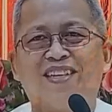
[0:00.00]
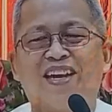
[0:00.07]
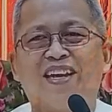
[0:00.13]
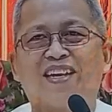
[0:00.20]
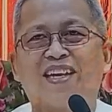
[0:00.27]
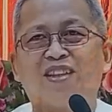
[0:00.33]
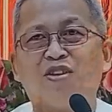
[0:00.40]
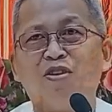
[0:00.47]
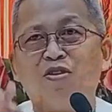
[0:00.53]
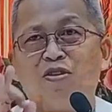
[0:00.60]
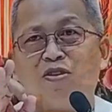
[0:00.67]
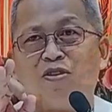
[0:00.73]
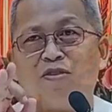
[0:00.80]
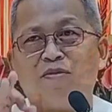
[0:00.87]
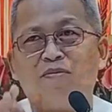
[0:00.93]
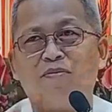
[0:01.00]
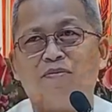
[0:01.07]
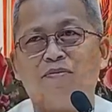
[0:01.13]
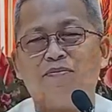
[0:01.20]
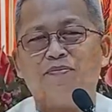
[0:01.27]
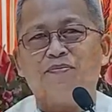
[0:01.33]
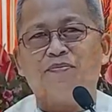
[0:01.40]
nga ikatulo,
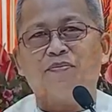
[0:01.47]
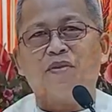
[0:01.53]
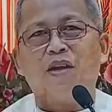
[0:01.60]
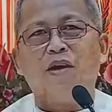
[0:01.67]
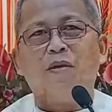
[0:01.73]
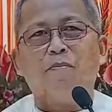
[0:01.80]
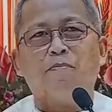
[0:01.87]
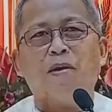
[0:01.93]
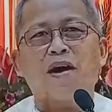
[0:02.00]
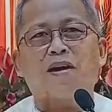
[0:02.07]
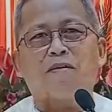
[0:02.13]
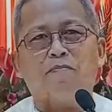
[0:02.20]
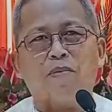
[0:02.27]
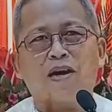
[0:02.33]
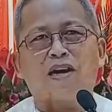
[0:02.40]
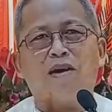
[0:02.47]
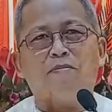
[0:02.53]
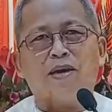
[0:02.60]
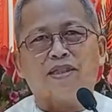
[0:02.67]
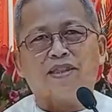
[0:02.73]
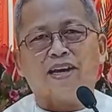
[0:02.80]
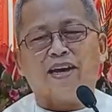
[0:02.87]

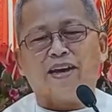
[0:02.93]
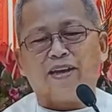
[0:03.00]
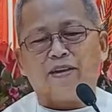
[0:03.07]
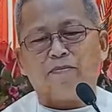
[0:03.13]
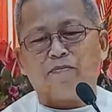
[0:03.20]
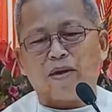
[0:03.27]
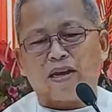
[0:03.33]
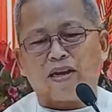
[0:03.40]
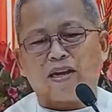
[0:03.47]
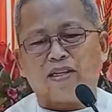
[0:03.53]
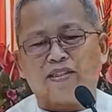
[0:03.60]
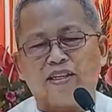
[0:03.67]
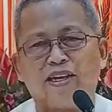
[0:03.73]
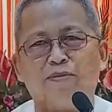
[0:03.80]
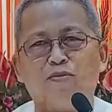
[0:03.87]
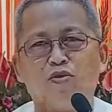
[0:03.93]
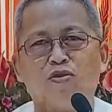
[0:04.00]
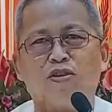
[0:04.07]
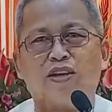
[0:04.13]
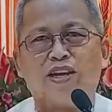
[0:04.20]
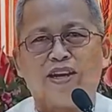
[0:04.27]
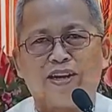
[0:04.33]
pagpakamatay para sa
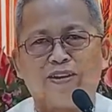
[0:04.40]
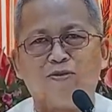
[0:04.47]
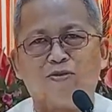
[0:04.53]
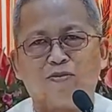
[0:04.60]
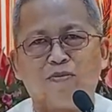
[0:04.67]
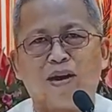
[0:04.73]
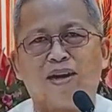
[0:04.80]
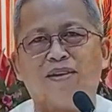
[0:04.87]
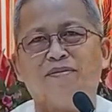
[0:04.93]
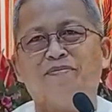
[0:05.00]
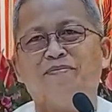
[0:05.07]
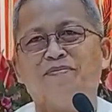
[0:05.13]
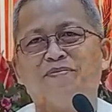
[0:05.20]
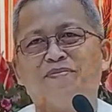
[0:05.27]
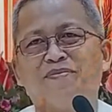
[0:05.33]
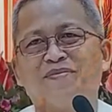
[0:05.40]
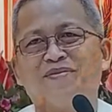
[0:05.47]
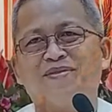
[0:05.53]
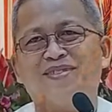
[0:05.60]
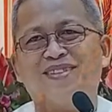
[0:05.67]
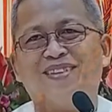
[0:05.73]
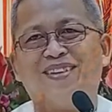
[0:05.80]
imong gihigugma.
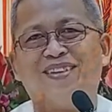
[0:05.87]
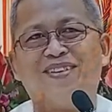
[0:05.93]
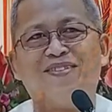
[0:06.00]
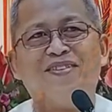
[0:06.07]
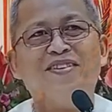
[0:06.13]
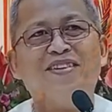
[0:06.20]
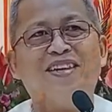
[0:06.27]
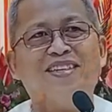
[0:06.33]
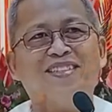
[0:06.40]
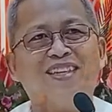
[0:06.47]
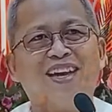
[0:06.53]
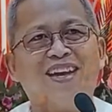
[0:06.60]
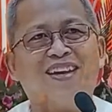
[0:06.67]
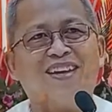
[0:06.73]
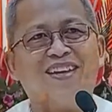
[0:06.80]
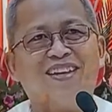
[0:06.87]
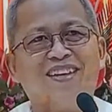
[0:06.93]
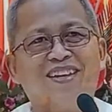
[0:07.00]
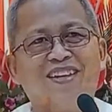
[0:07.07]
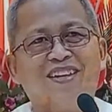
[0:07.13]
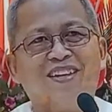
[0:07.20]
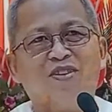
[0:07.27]
Oh, na siya.
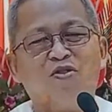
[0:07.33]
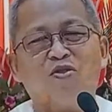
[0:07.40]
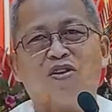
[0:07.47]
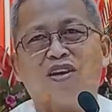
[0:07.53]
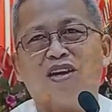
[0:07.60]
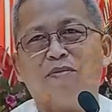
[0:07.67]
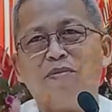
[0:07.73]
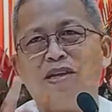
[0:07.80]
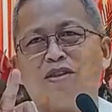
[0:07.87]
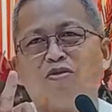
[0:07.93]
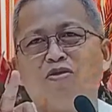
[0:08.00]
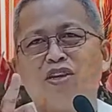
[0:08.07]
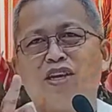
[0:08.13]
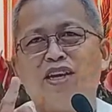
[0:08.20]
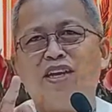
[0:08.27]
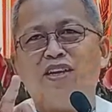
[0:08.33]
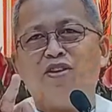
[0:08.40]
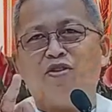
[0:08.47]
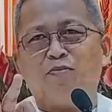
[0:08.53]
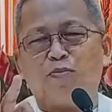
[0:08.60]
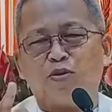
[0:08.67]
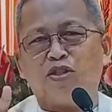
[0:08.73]
Og gamito ni
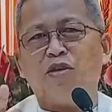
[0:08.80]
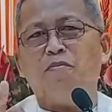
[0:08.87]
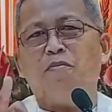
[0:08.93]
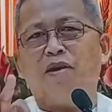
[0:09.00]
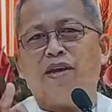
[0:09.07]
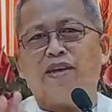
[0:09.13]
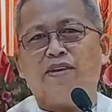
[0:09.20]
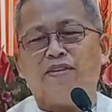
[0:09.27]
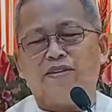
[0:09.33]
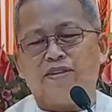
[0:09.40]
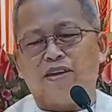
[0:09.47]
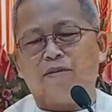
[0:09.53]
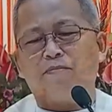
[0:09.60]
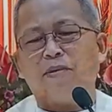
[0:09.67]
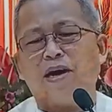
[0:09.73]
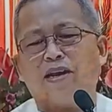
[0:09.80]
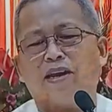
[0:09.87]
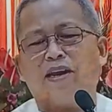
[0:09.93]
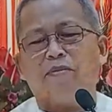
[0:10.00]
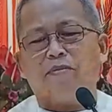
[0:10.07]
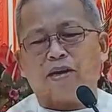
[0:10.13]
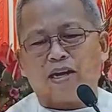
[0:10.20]
ninyo, posible gyud ang
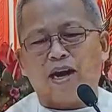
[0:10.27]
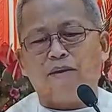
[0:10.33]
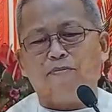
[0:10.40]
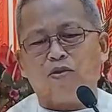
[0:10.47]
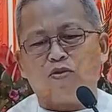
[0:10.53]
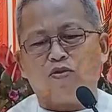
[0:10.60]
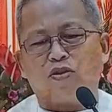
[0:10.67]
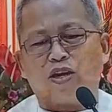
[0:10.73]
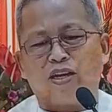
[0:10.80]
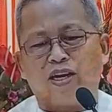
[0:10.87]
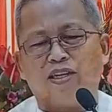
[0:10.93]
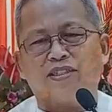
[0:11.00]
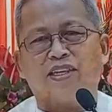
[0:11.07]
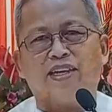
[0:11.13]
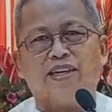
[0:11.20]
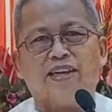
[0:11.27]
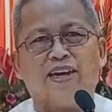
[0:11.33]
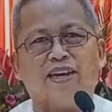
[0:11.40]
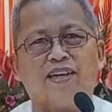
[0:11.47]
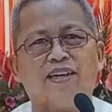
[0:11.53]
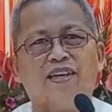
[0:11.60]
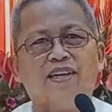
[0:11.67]
pare makaamgo gina sa
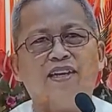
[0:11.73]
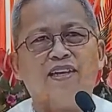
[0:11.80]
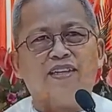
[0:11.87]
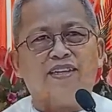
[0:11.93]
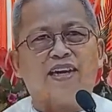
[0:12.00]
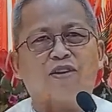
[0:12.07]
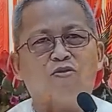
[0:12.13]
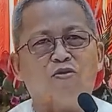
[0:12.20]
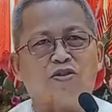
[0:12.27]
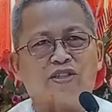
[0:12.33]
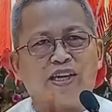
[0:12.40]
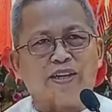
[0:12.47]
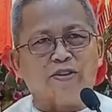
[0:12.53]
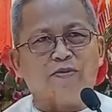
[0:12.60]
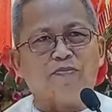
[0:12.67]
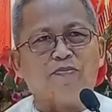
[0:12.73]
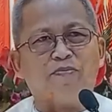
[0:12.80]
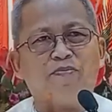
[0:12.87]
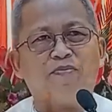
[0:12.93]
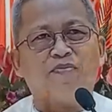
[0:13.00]
iyang dakong sayop